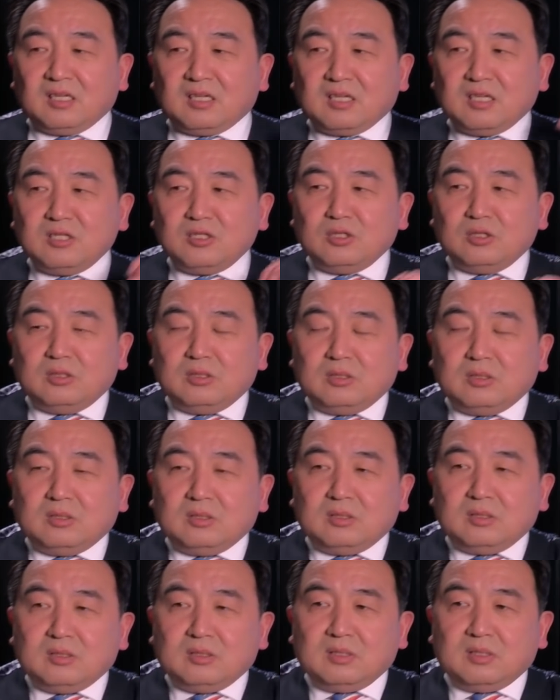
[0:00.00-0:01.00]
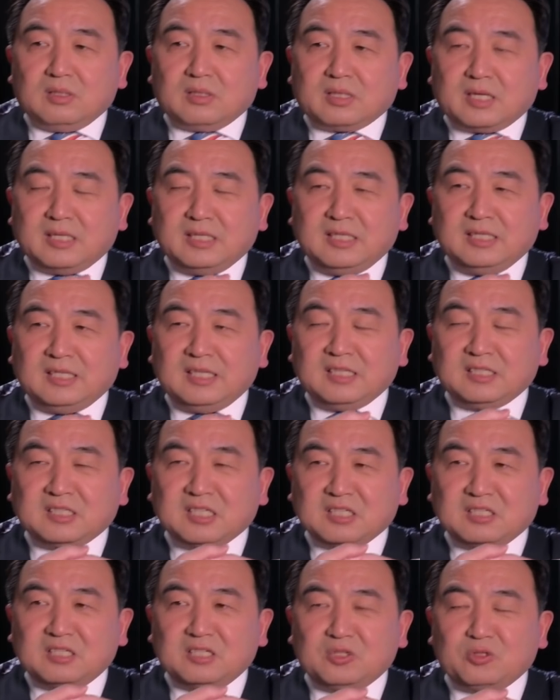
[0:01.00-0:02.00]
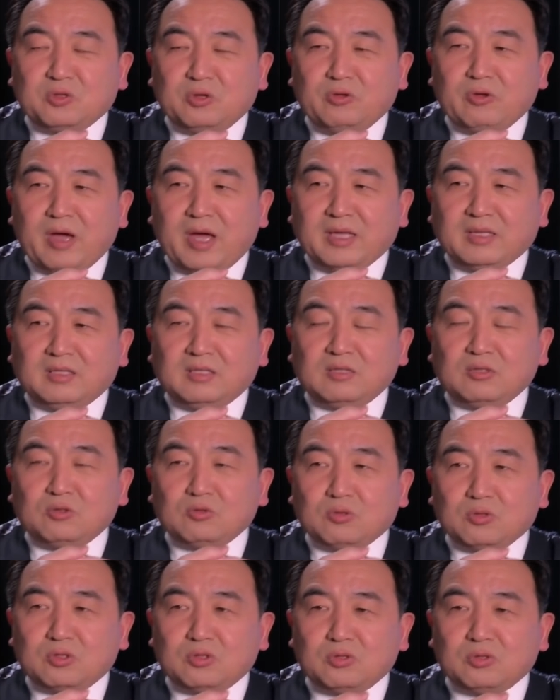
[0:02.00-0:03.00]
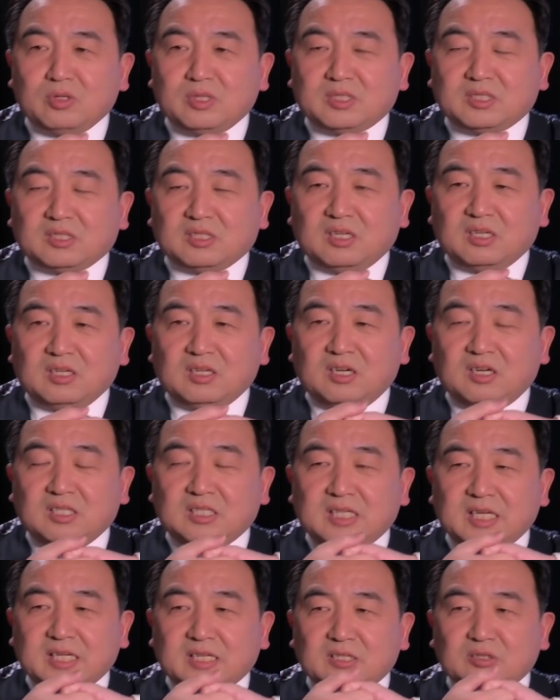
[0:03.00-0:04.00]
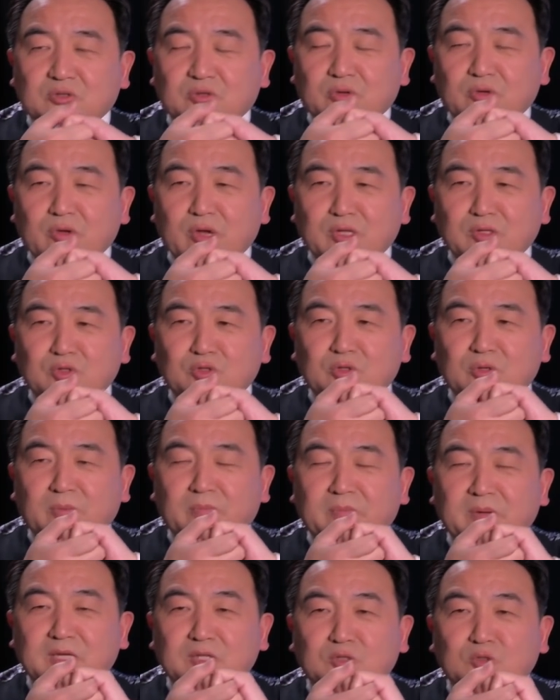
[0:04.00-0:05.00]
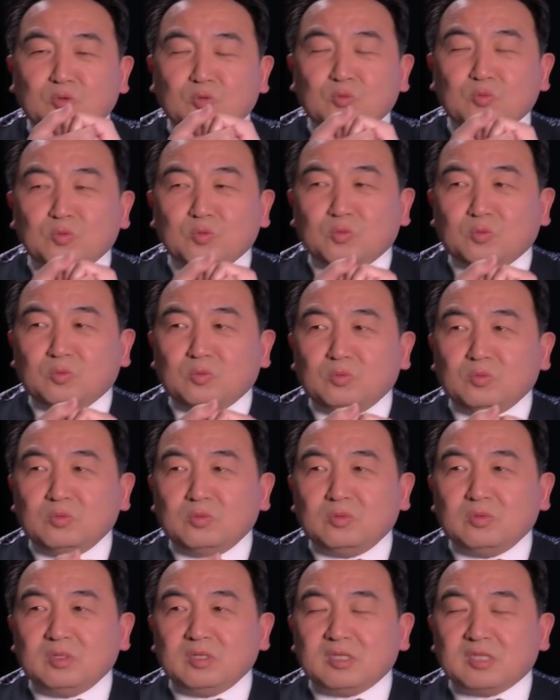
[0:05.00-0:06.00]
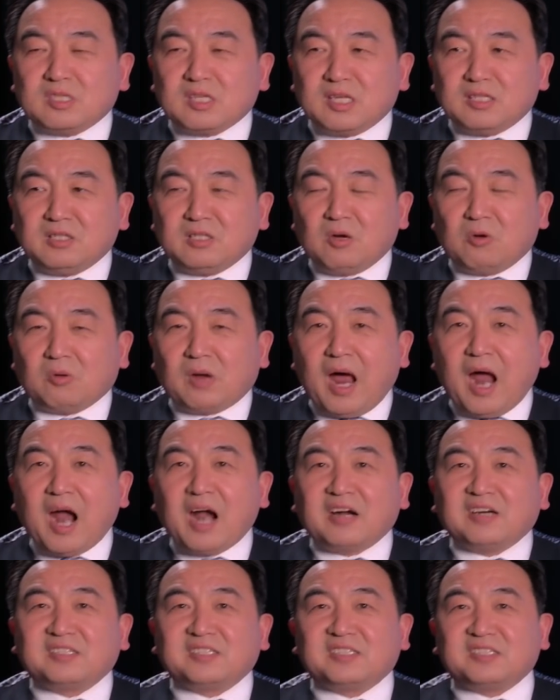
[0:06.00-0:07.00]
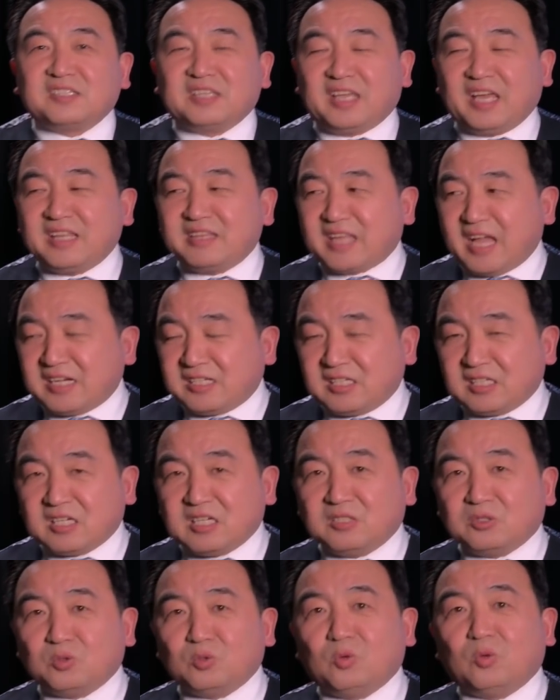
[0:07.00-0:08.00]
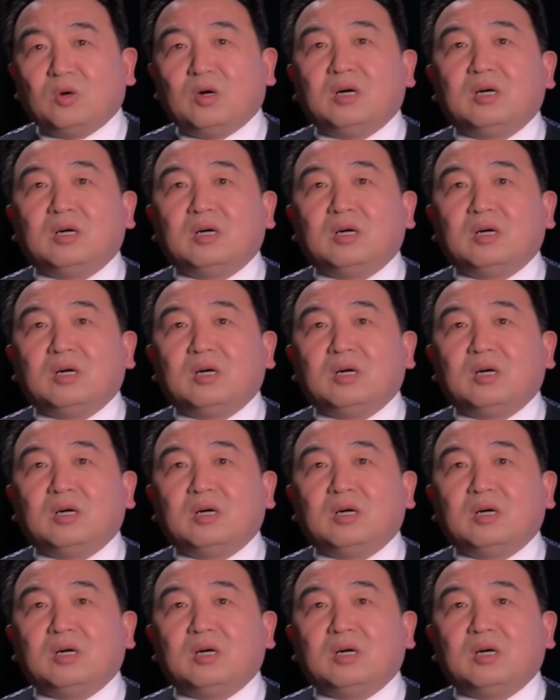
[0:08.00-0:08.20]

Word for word: 跟肯尼迪政治学院做学者，而这个学院却被中共渗透了二十年乃至更多，